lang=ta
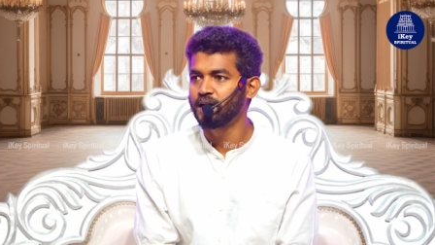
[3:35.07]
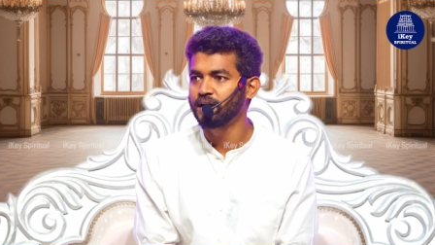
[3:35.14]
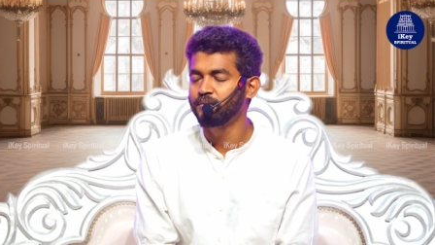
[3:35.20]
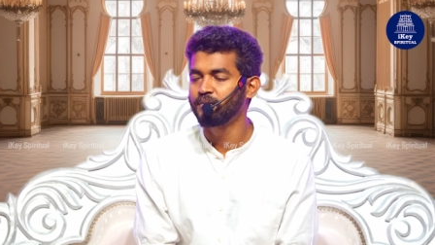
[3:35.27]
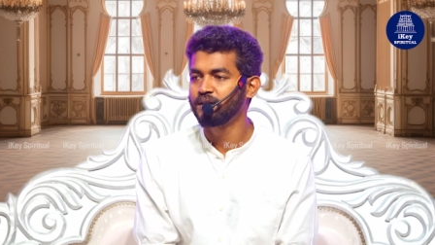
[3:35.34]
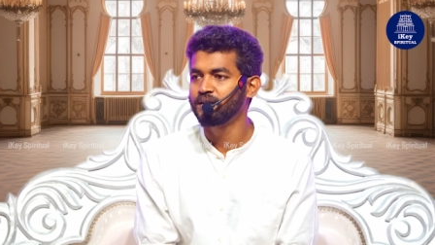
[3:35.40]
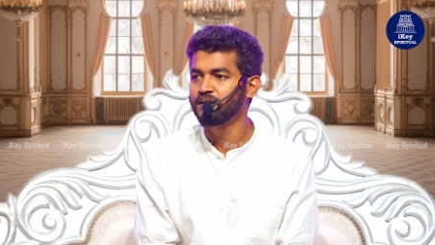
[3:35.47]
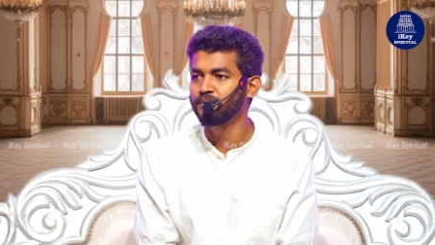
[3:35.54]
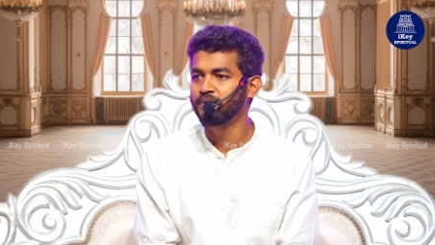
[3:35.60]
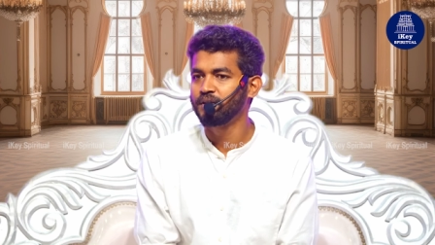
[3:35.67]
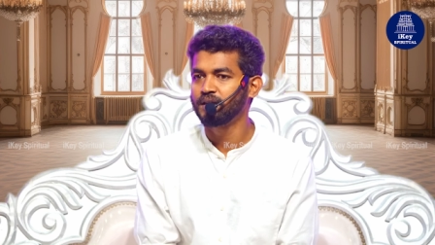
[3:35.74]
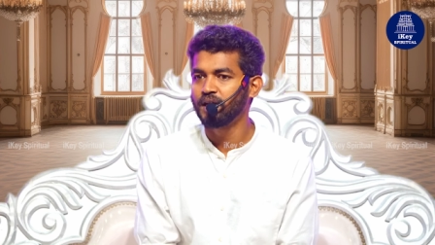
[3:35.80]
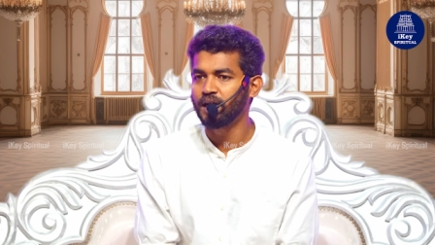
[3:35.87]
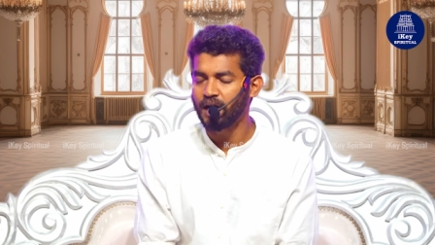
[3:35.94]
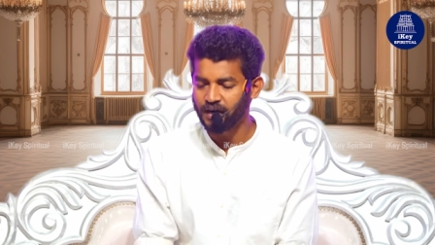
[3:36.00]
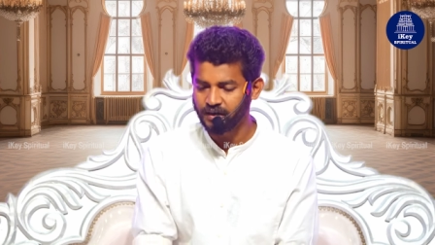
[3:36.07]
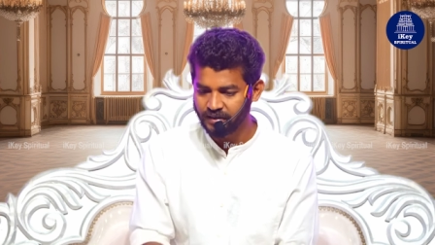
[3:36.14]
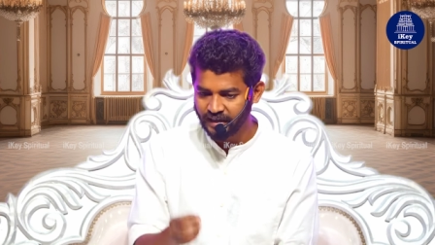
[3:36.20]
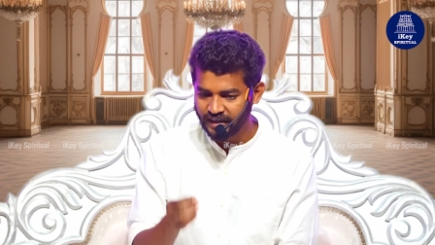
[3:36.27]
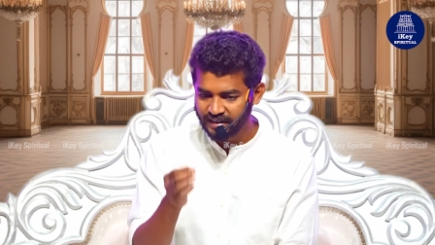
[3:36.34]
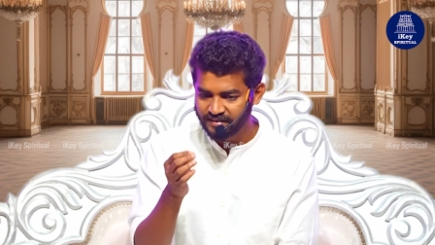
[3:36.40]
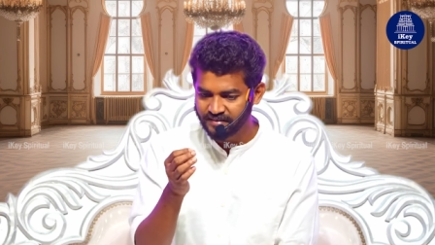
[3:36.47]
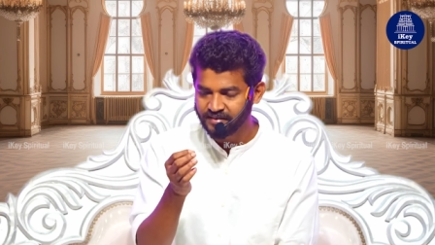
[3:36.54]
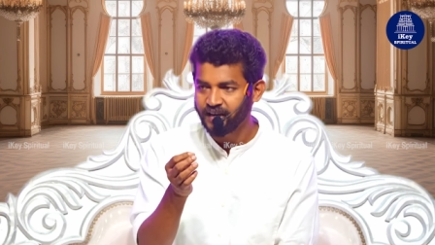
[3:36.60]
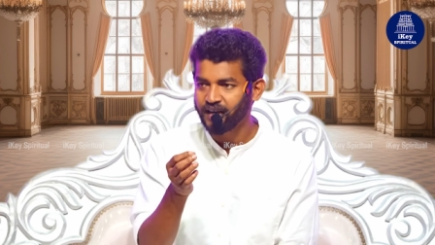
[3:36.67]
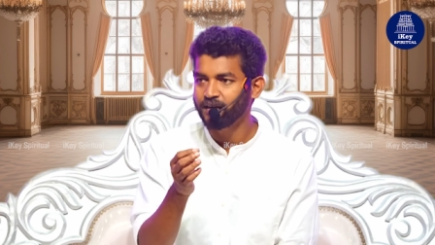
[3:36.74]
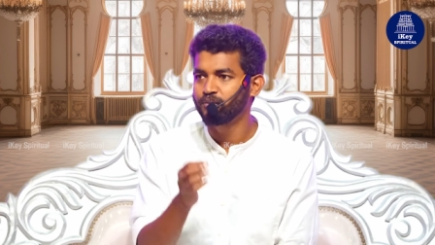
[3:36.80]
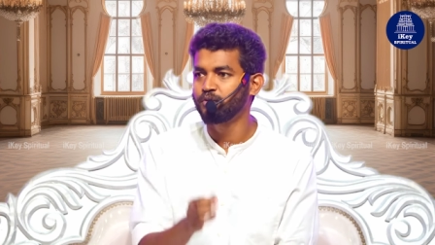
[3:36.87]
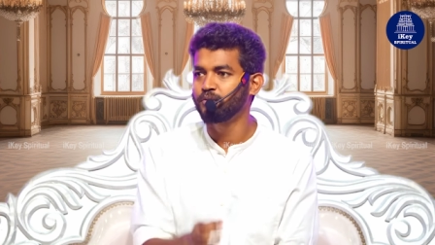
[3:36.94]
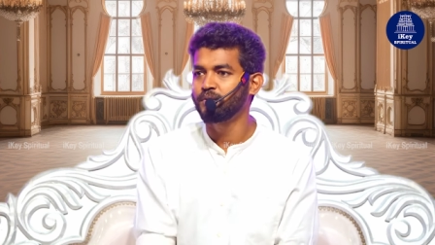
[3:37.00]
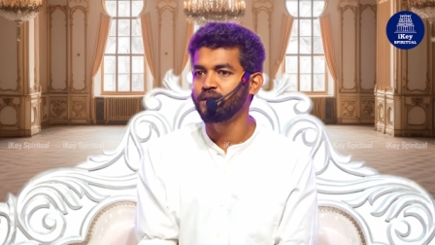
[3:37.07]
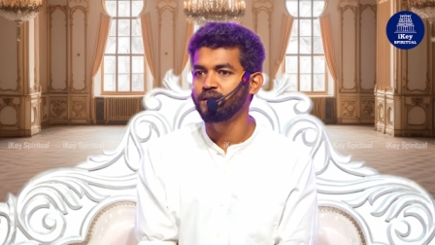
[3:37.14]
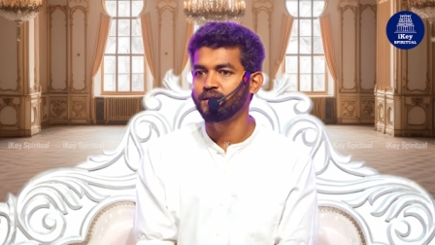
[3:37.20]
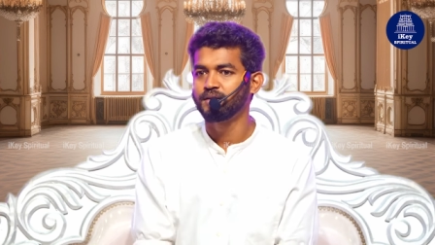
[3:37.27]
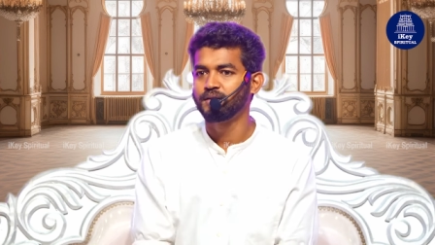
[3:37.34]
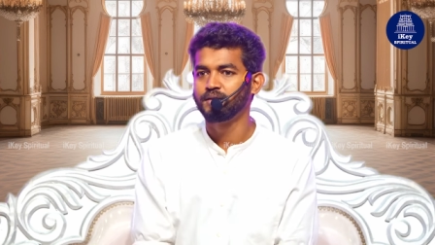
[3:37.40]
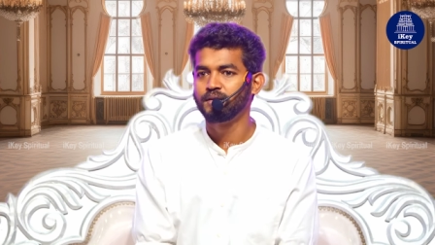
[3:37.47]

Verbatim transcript: ஆரம்பிக்குது அப்படின்னா அட் த எக்ஸாக்ட் மூமெண்ட்